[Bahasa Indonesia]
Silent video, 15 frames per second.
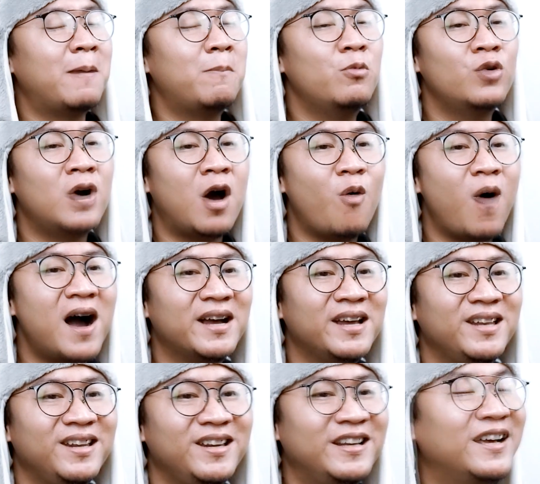Debu
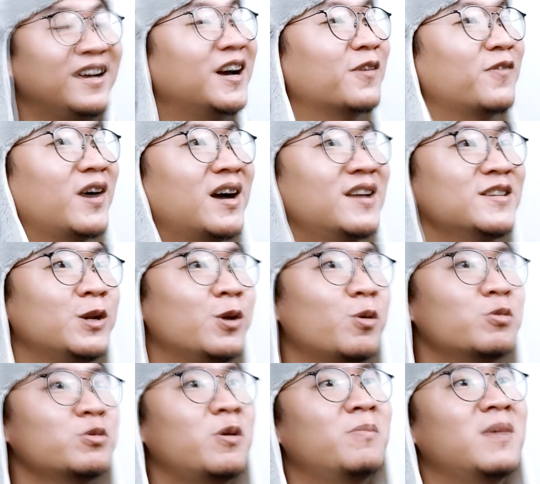wangi ini di Gegar Paganza
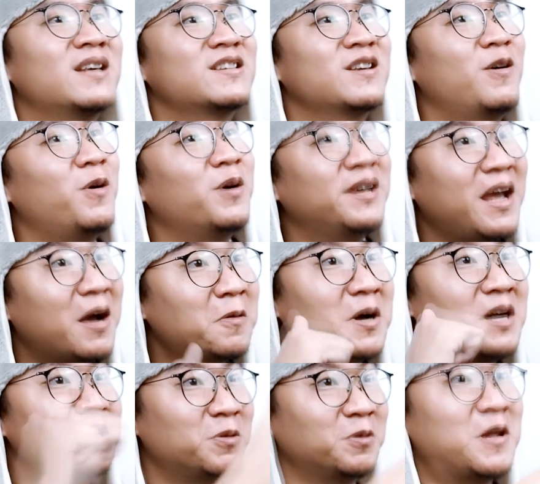2019 oke aku
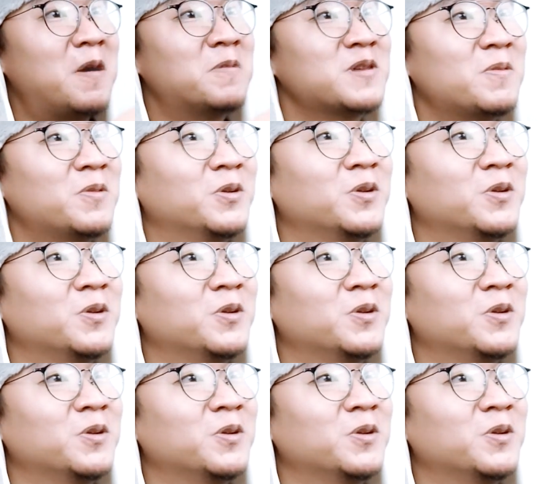kasih itu thumbs up